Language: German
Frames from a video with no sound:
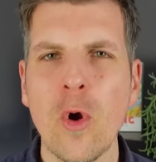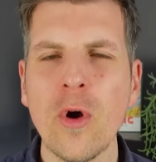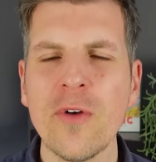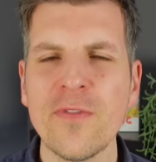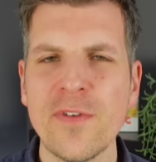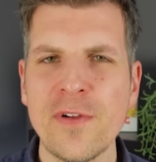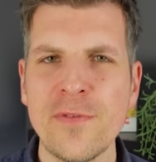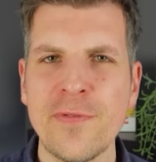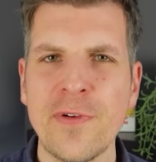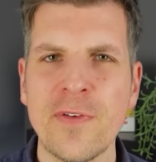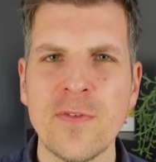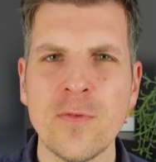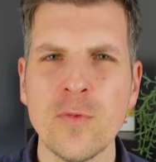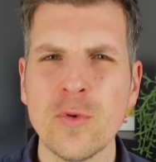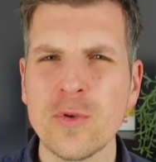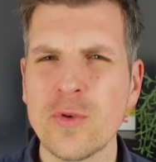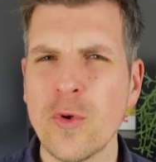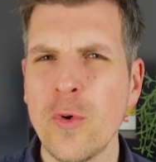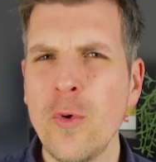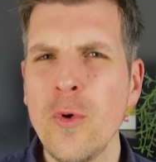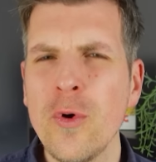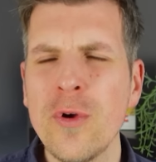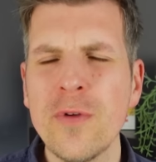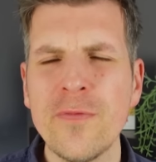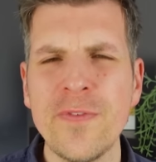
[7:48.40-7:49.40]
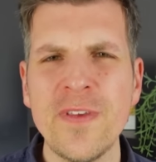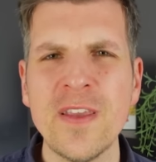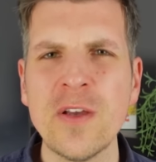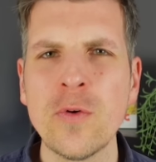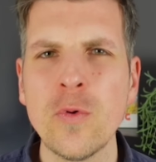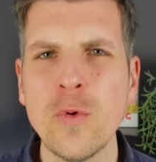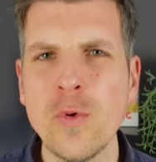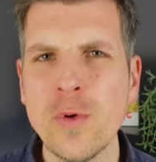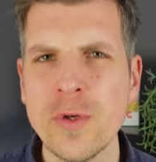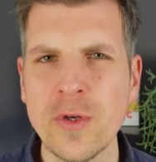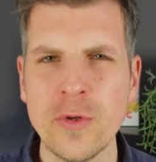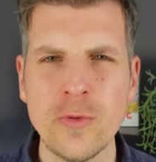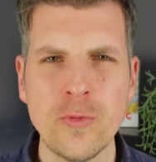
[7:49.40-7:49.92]
Rockwell versucht, irgendwie
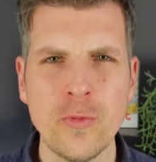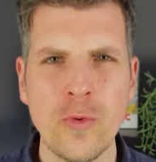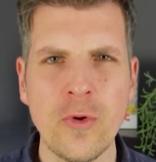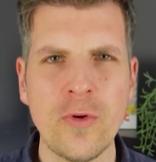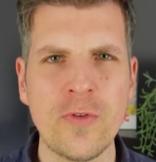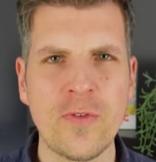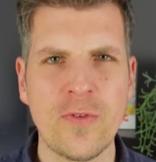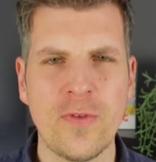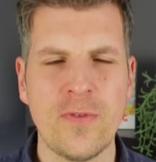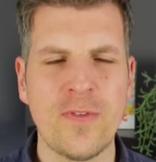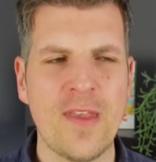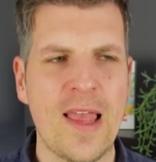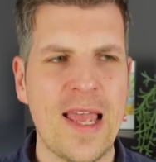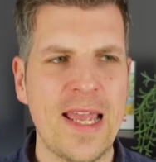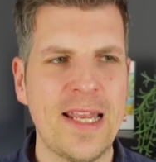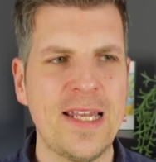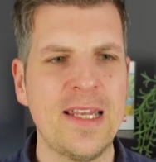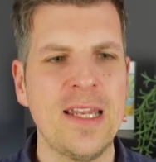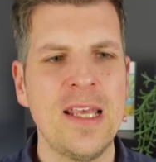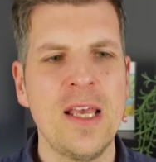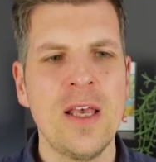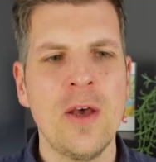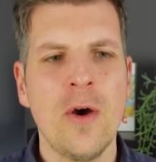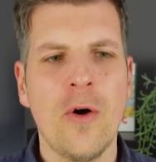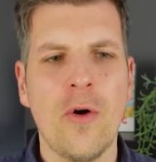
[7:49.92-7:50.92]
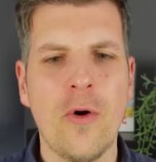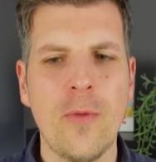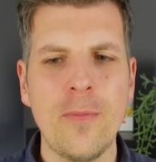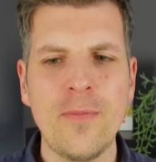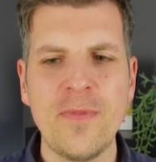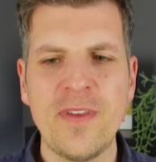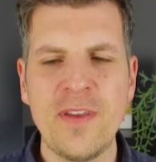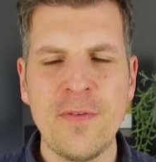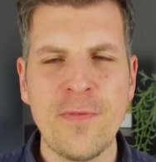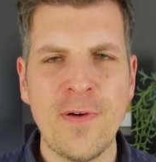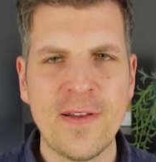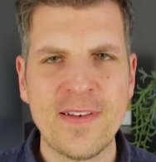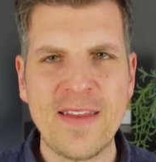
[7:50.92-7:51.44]
cool genug zu sein, um
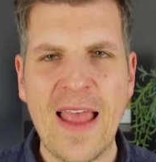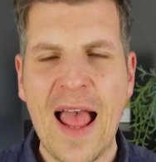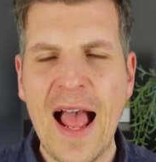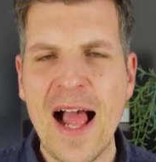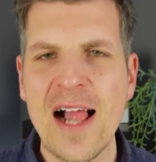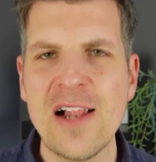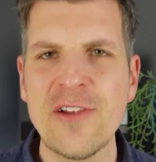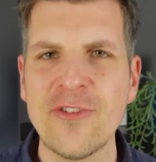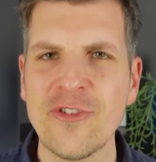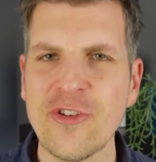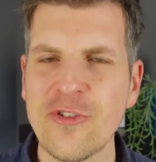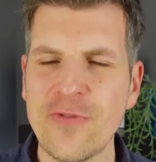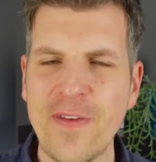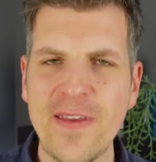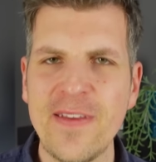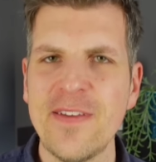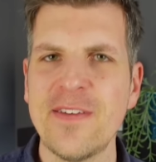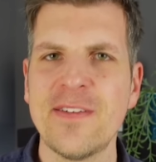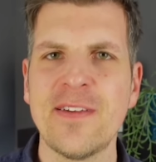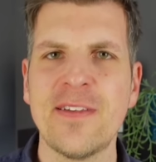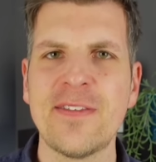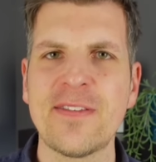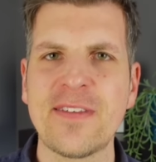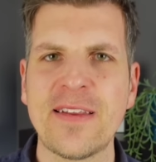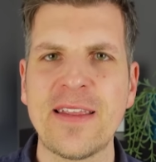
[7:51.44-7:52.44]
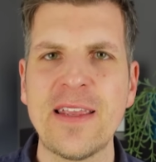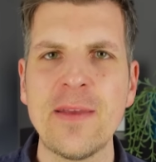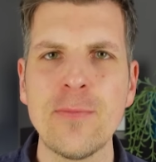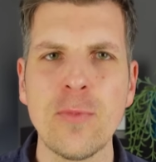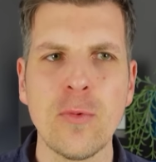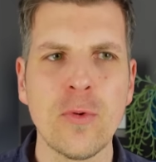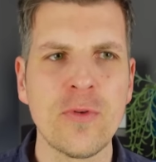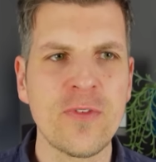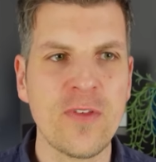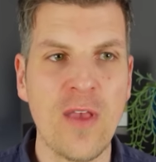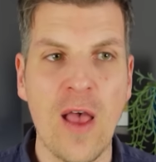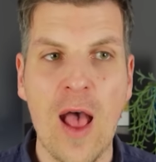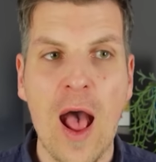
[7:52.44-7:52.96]
die fatalen Schwächen des
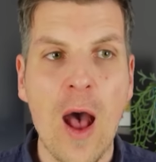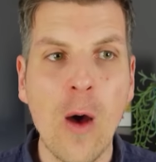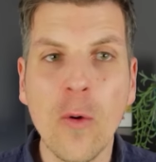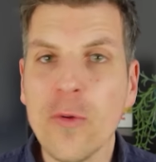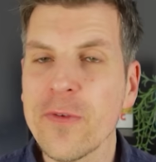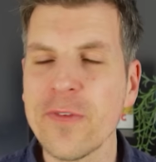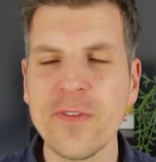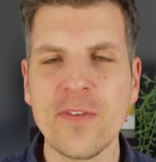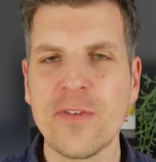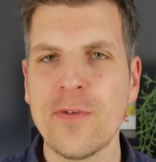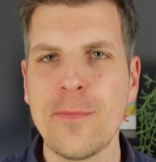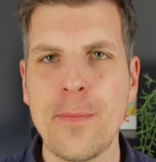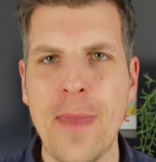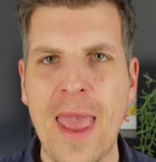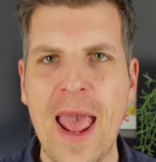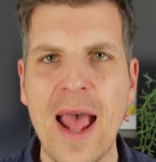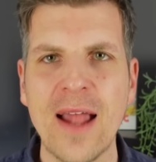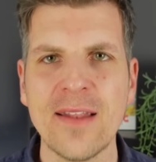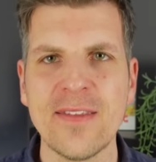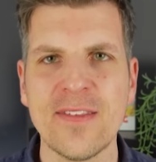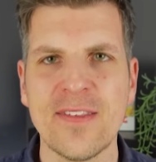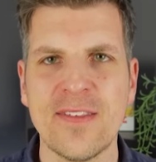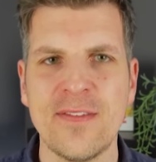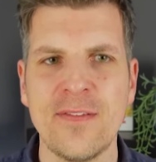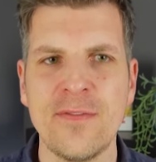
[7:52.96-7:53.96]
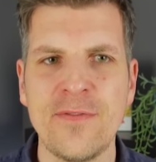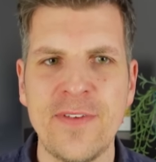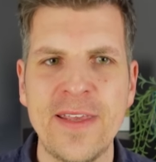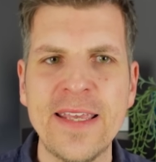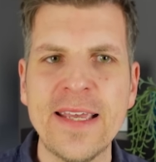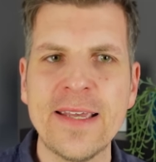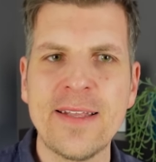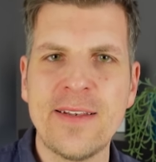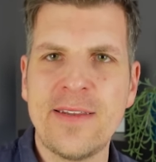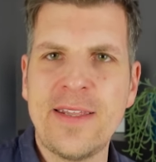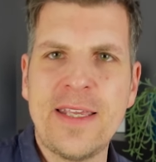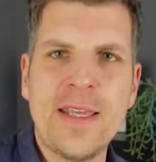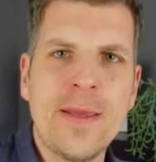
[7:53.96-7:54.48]
Drehbuchs auszumerzen,
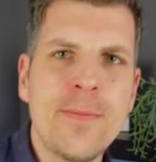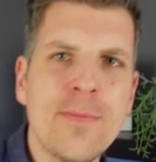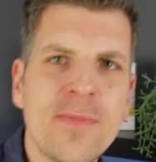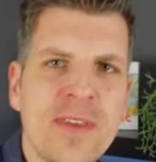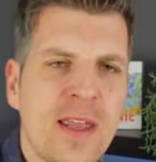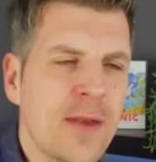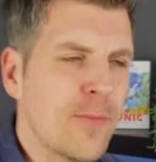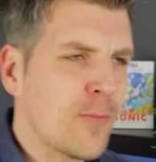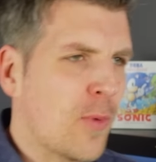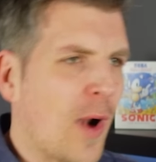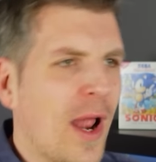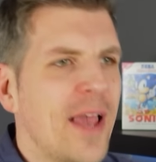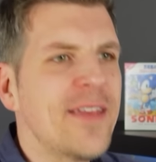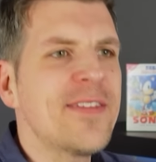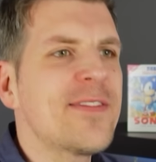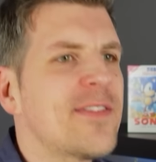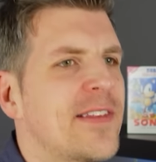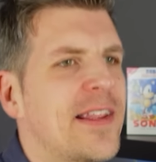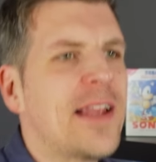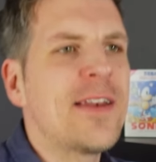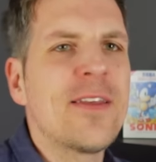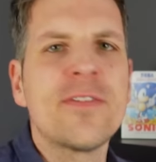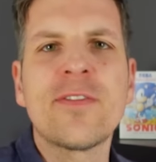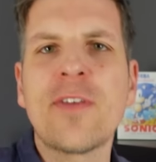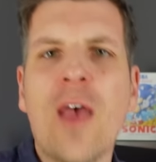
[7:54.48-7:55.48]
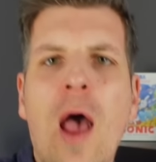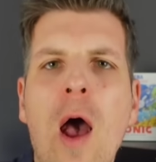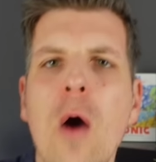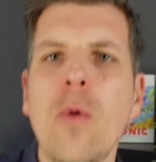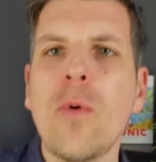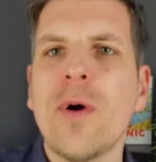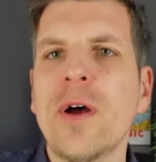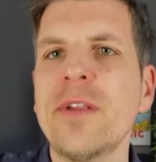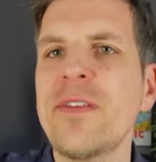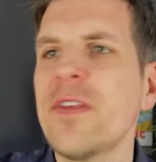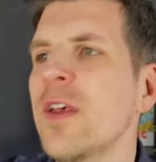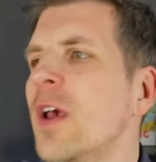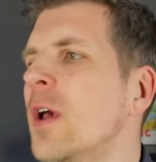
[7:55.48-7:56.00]
während ihm dann Bryce Dallas
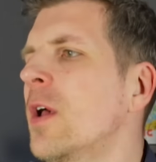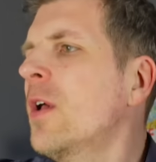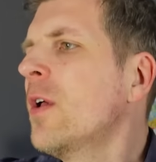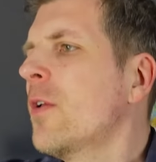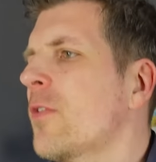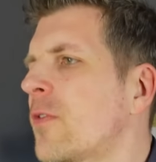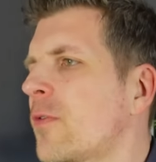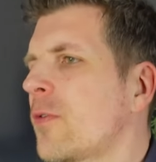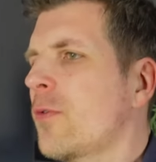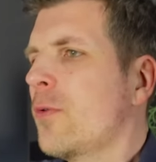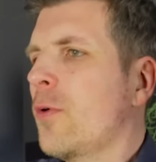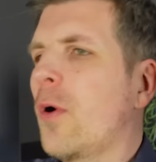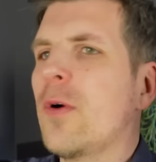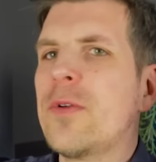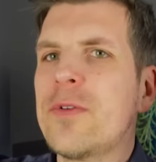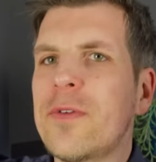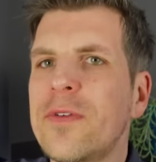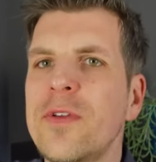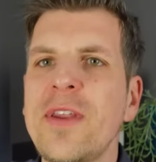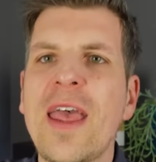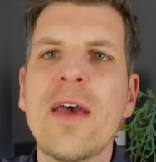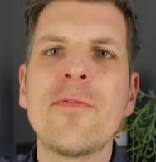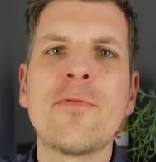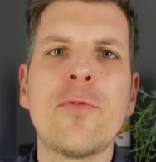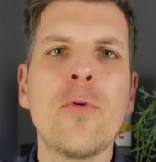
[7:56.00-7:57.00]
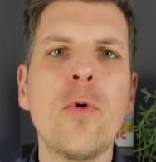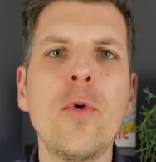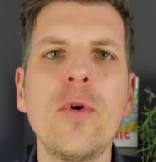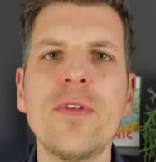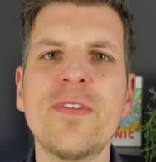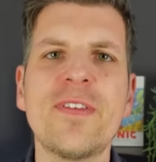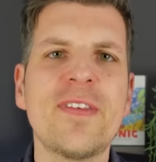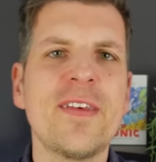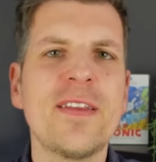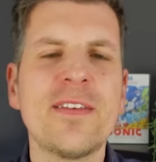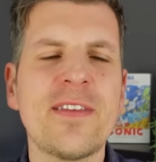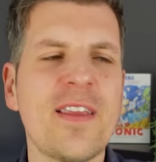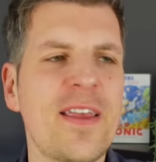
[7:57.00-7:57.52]
Howard so
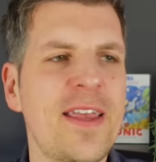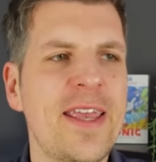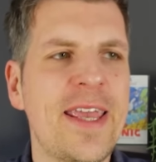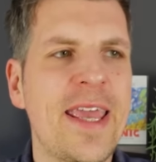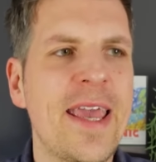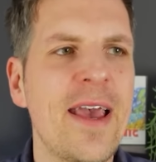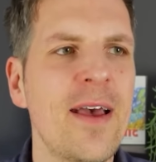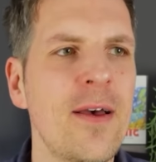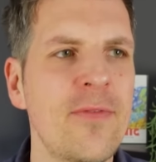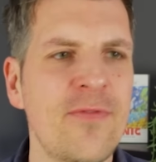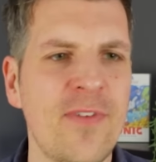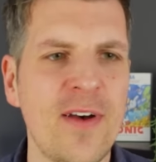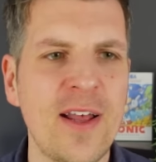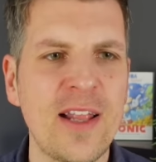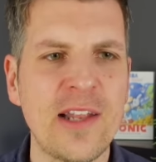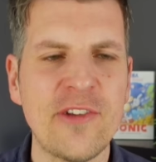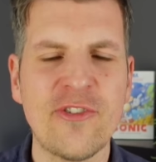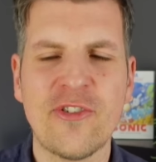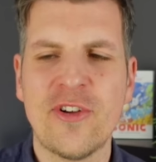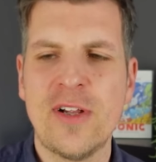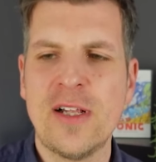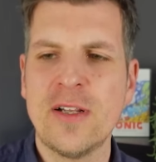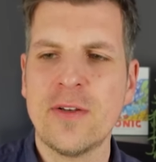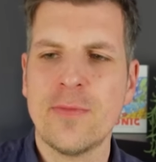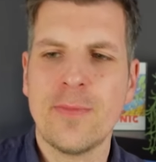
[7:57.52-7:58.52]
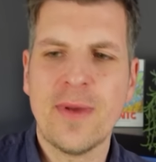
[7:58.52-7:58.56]
nervös hinterher watschelt.